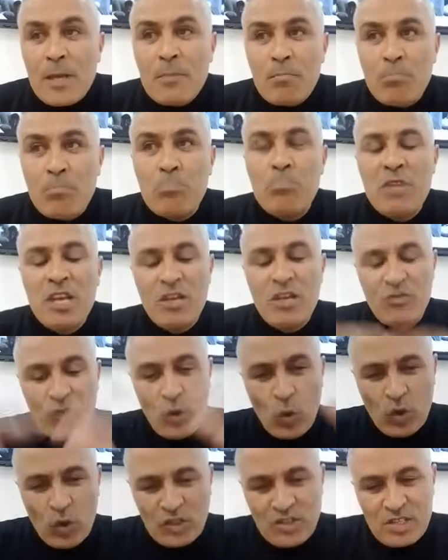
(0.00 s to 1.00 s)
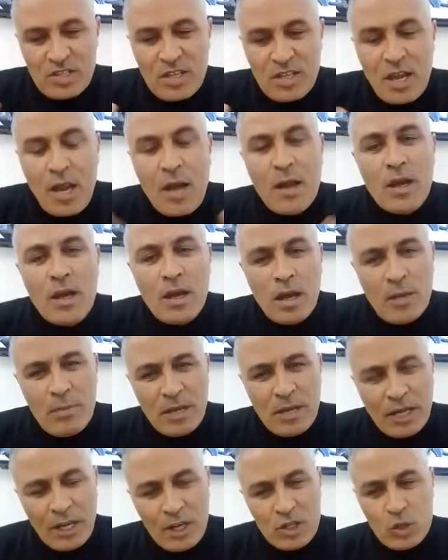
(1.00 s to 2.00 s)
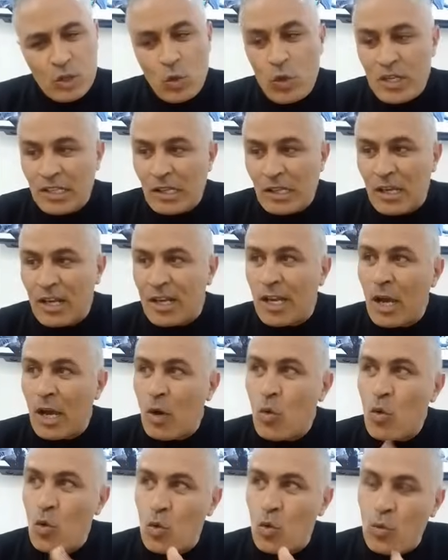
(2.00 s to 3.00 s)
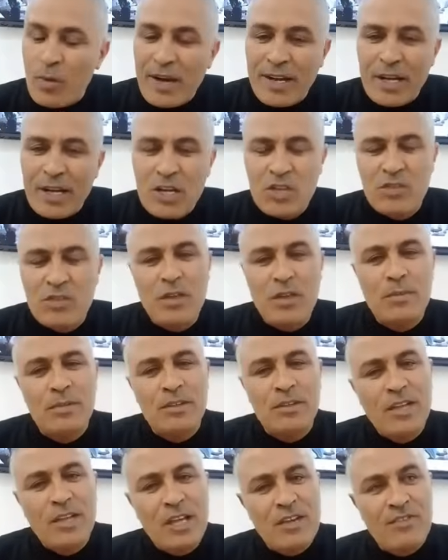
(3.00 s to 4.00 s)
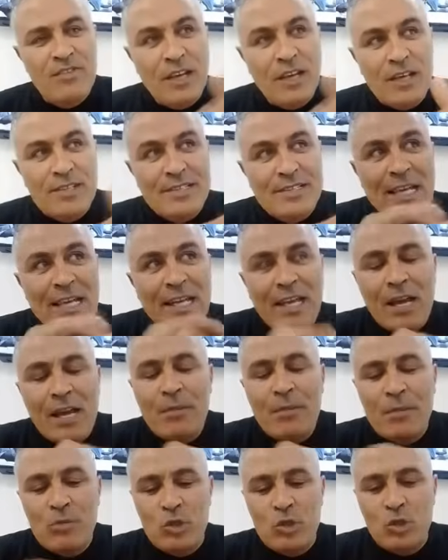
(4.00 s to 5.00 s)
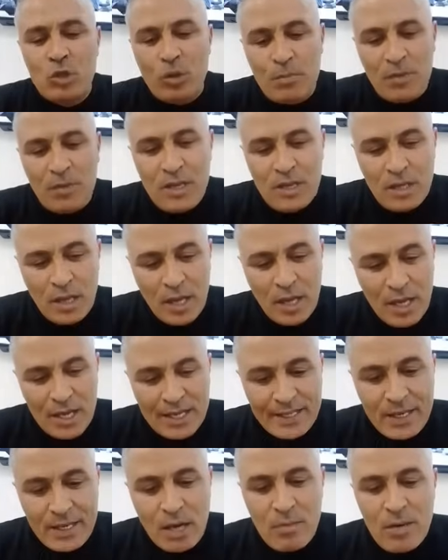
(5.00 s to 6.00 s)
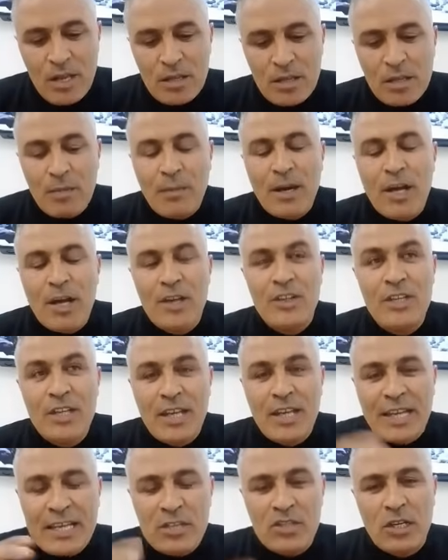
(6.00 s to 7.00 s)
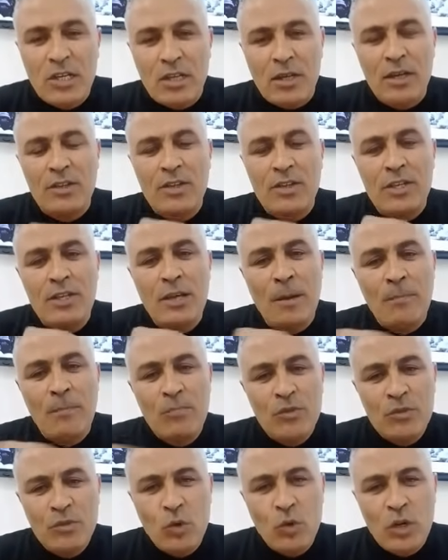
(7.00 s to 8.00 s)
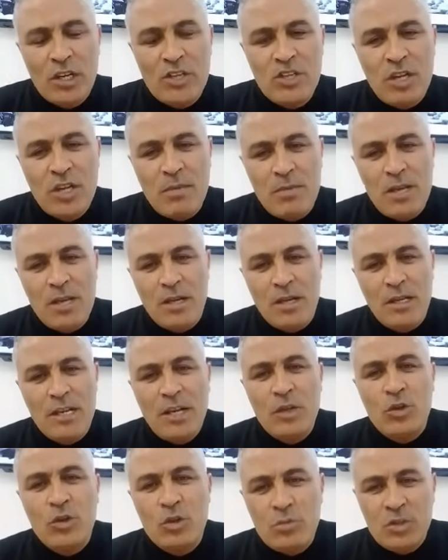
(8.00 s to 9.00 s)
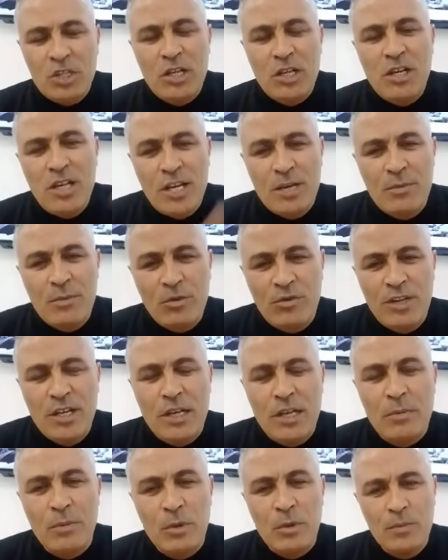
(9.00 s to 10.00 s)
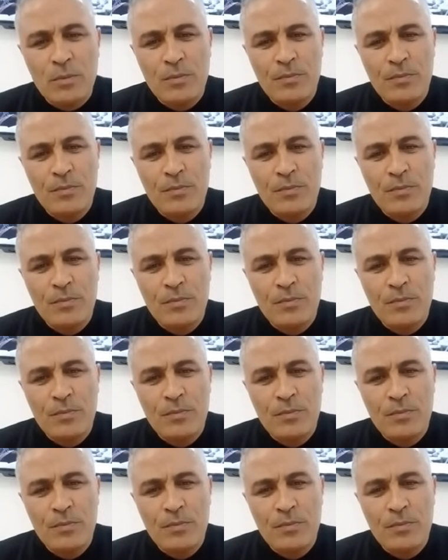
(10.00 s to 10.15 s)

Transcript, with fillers: مي في وقت الصح مي خرجوا يتلاقاو وما كانش فيهم الضعيف خلاص كامل مشطوبين كامل عندهم قضيه كي تجي القضيه فوق الجميع اللي عنده مشكل يحكموا في قلبه